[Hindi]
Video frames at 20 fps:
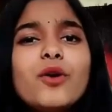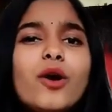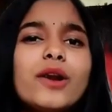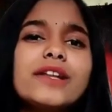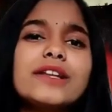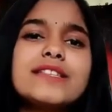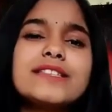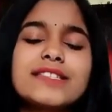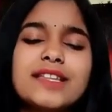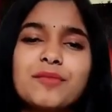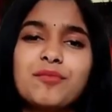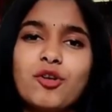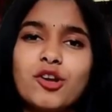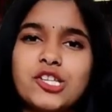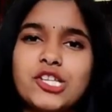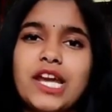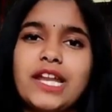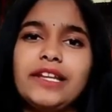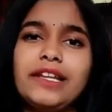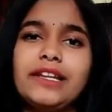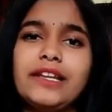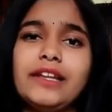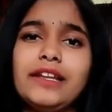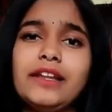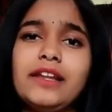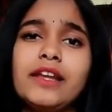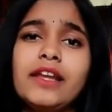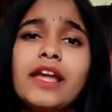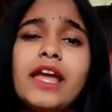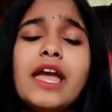वाइडर ऑडियंस तक पहुंचाने
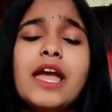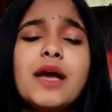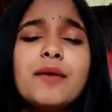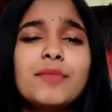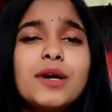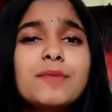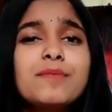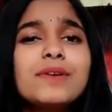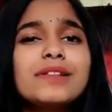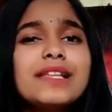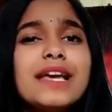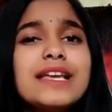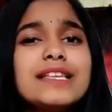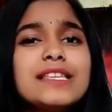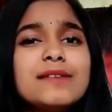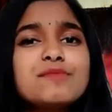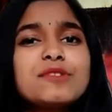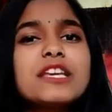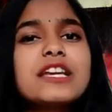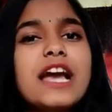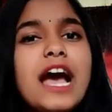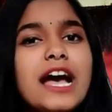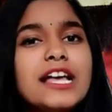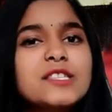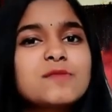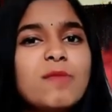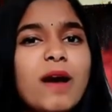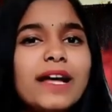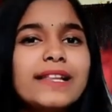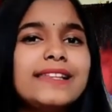के लिए पर पता है सबसे
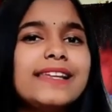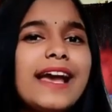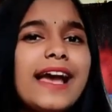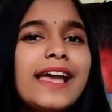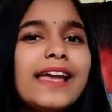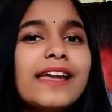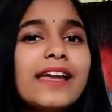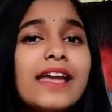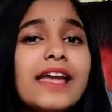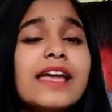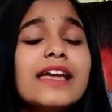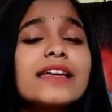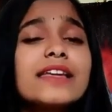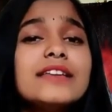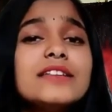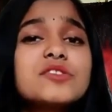खास बात क्या है